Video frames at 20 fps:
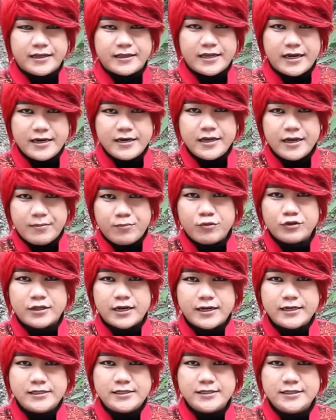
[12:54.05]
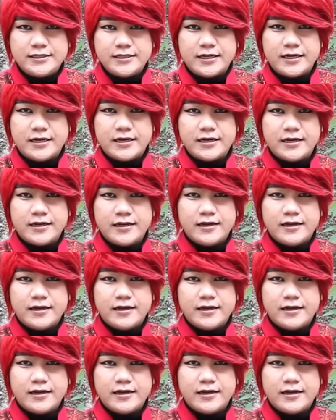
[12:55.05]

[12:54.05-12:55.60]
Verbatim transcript: yang tadi yang muterin cincin.